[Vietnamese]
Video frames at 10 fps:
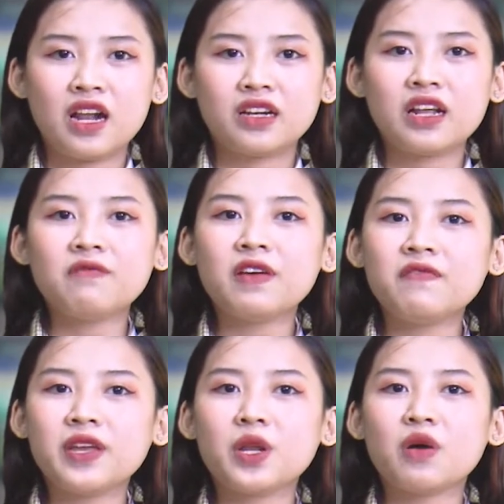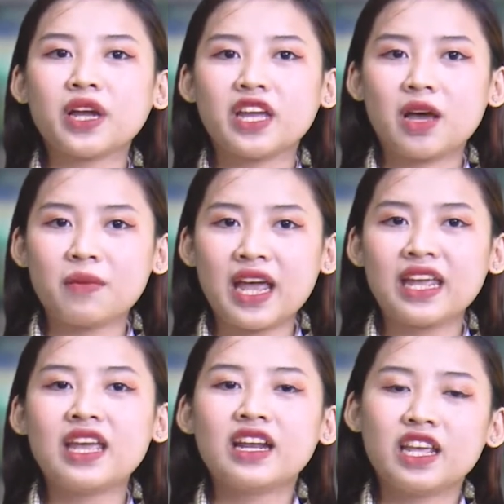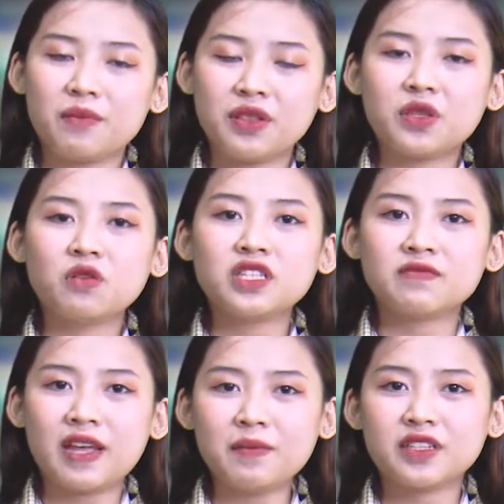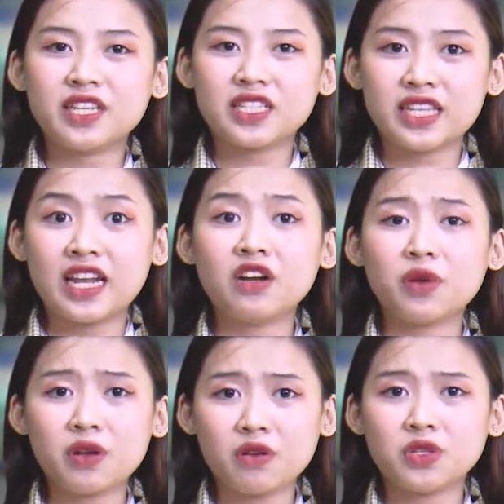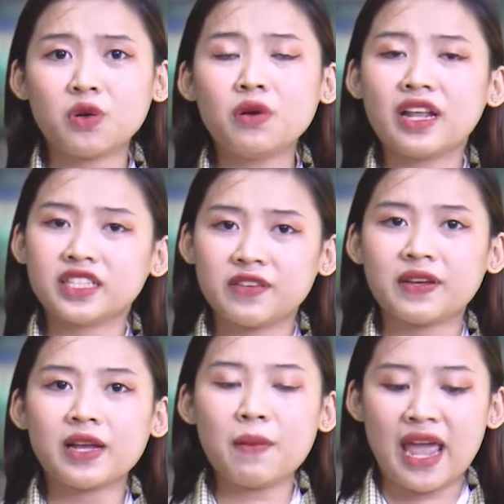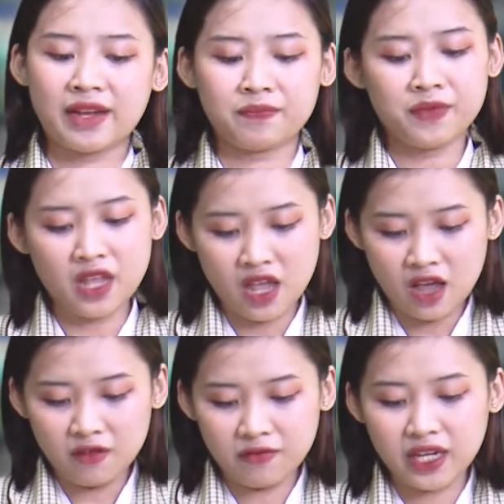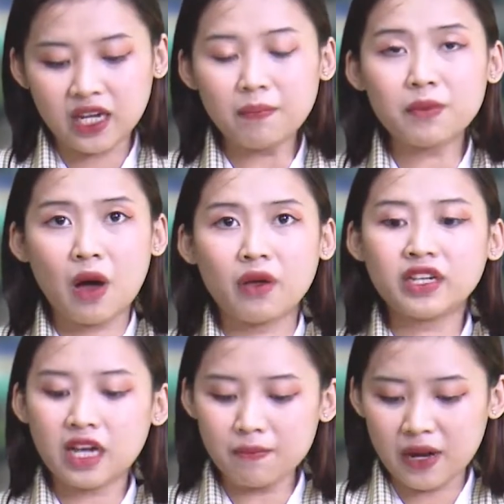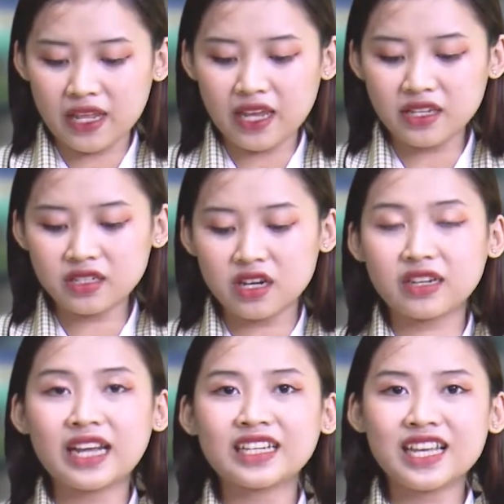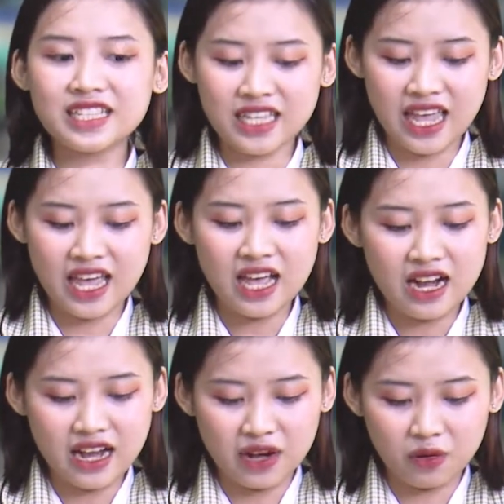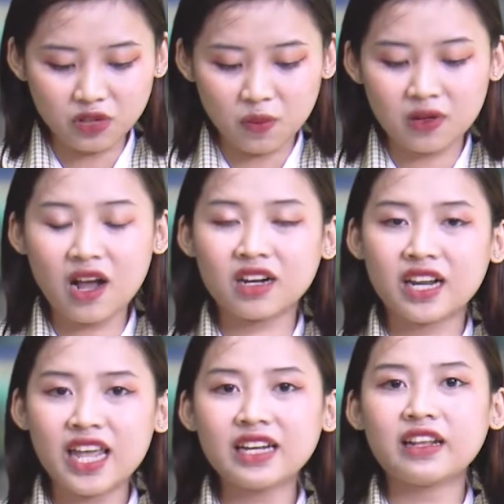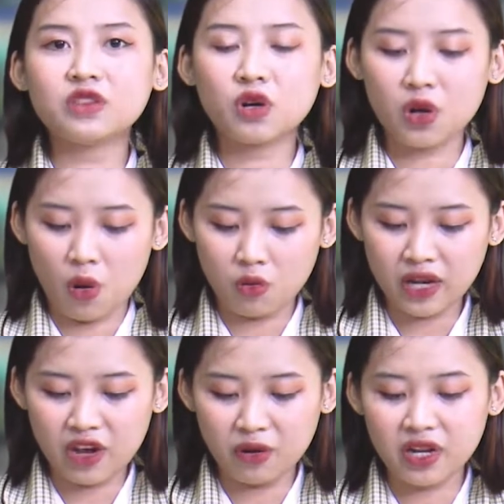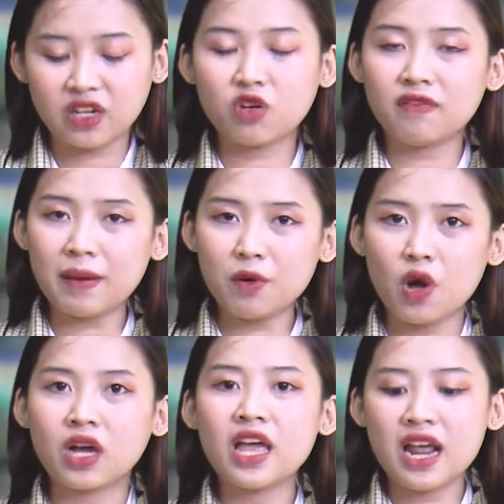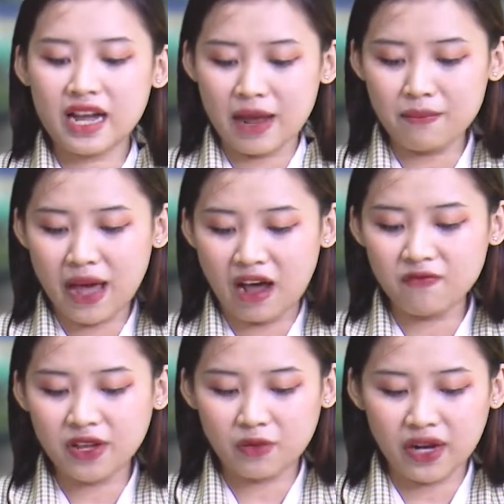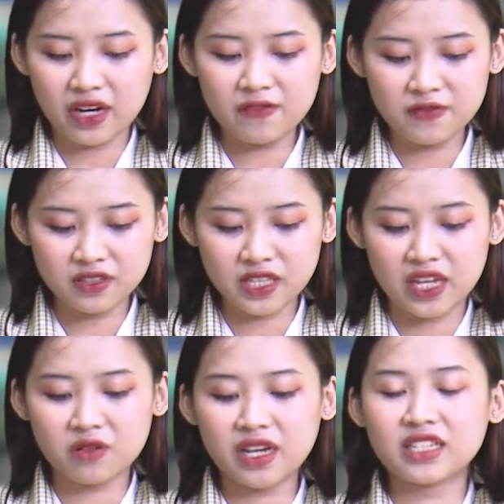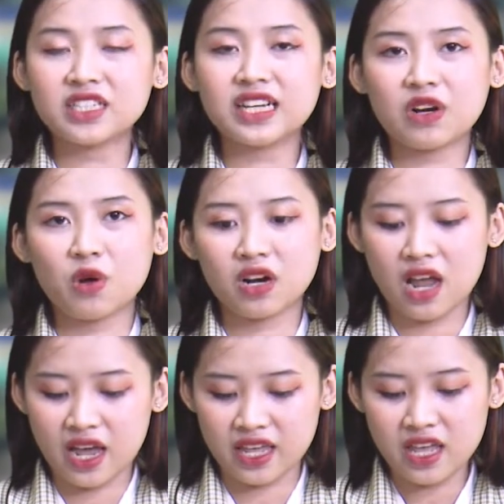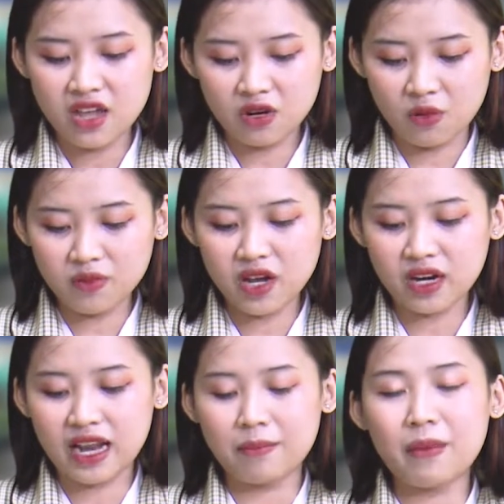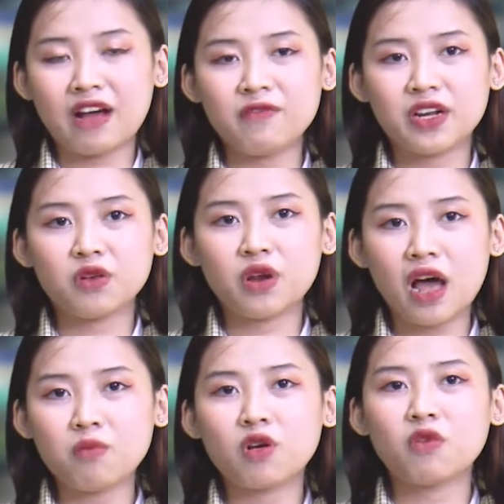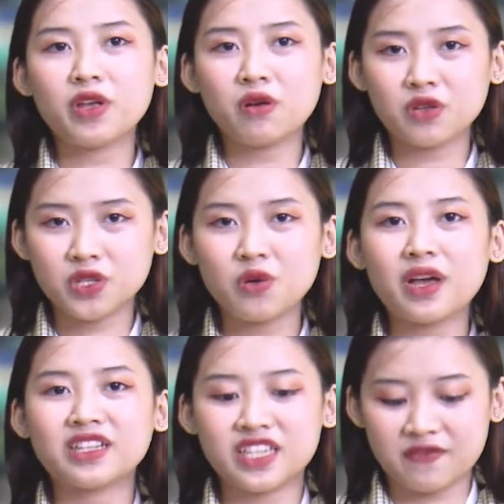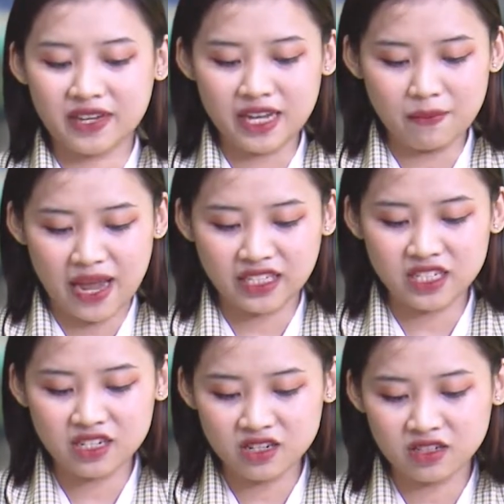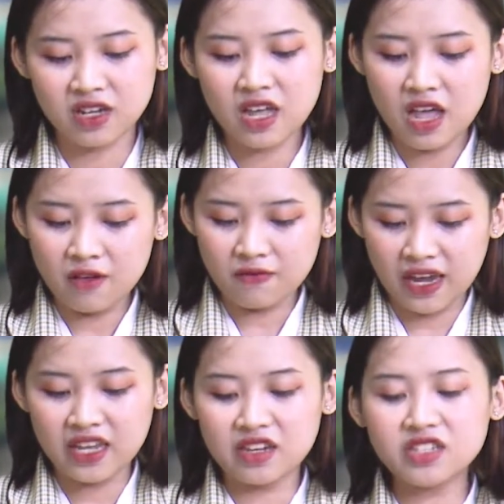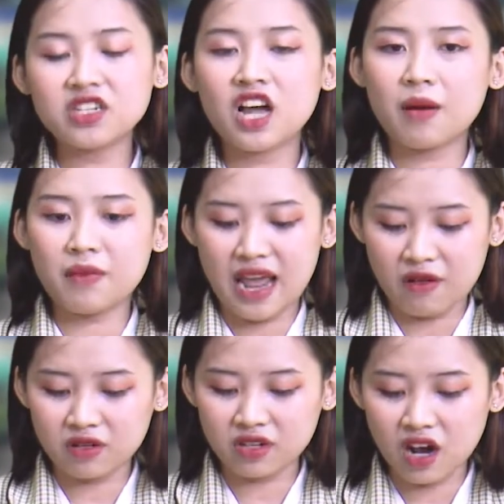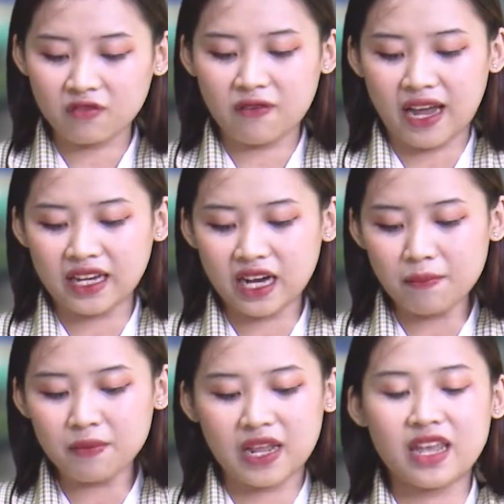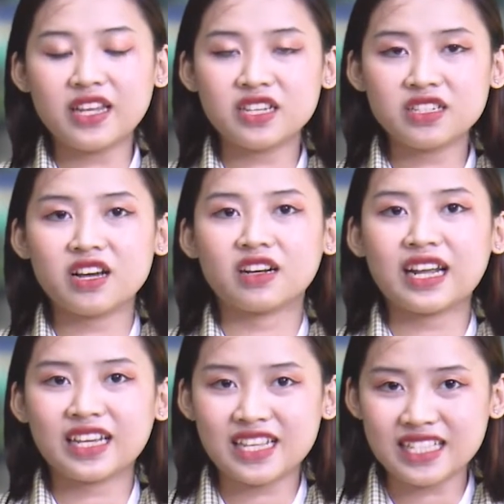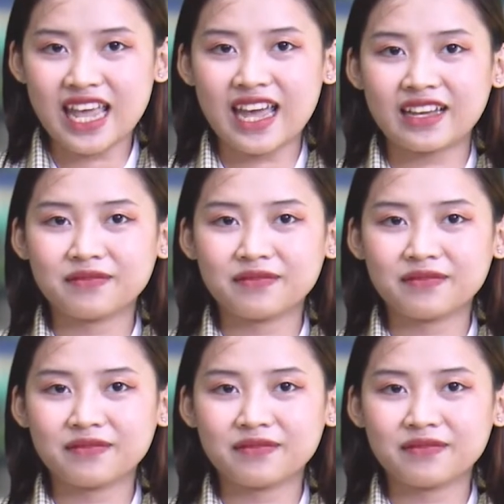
Đến với video ngày hôm nay thì Minh Tú xin phép được chia sẻ đến quý cô chú, anh chị và các bạn. Việc cấp đổi, cấp lại giấy chứng nhận đăng ký xe là thủ tục cần thiết để tuân thủ theo quy định của pháp luật, đảm bảo việc quản lý phương tiện của ngành chức năng thuận lợi, cũng như là đảm bảo việc lưu thông của quý cô chú, anh chị và các bạn trên đường. Vậy những trường hợp nào cần phải cấp lại giấy chứng nhận đăng ký xe?